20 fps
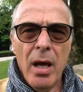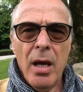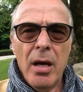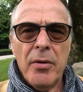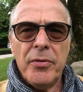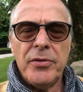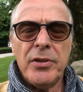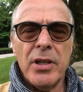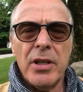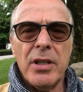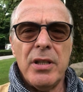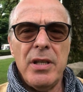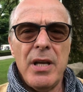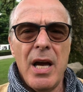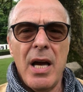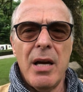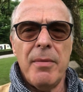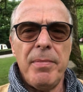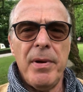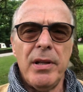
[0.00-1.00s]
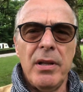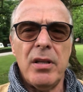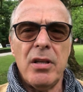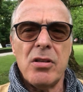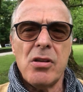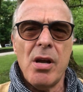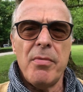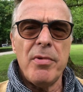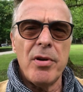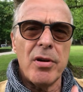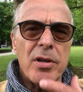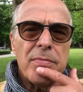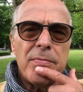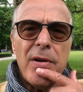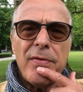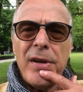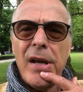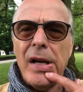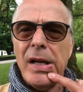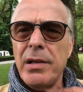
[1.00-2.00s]
W tych dniach będziemy
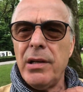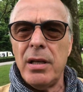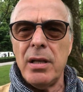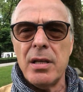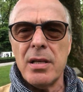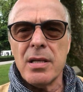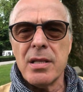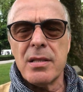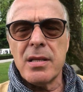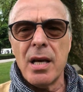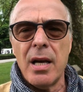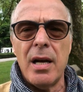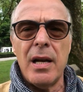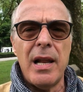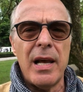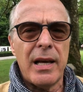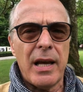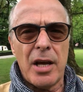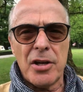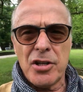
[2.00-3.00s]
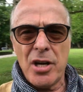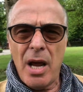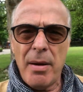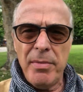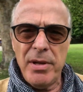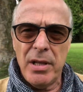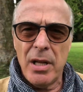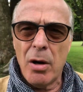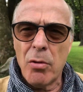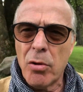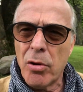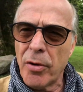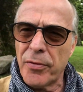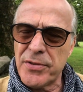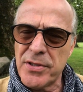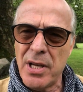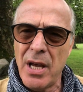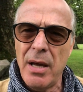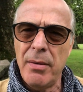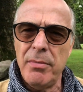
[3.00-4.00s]
rozmawiali z lekarzami,
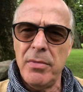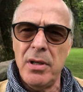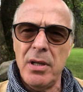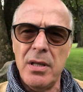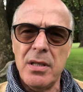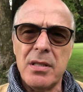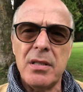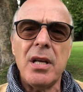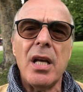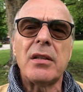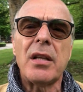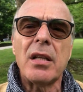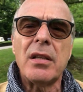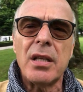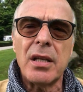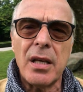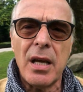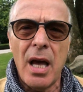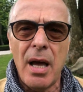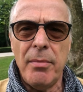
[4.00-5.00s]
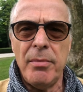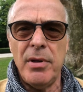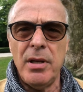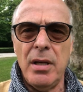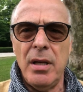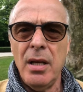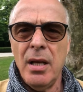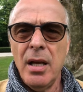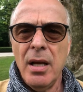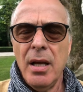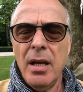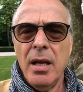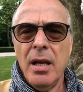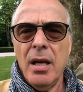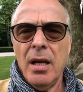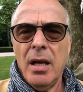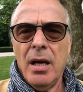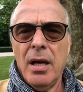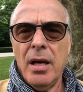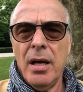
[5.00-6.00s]
naukowcami, z dietetykami
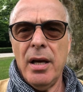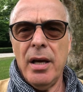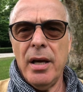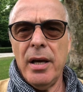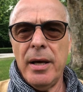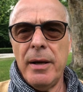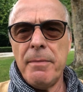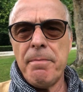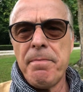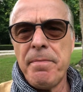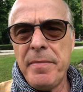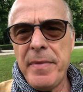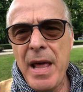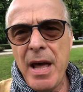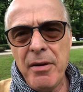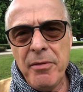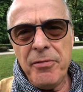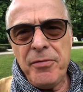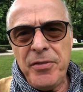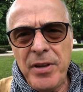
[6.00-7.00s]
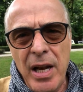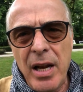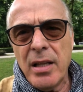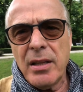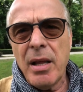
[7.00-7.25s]
e, na wiele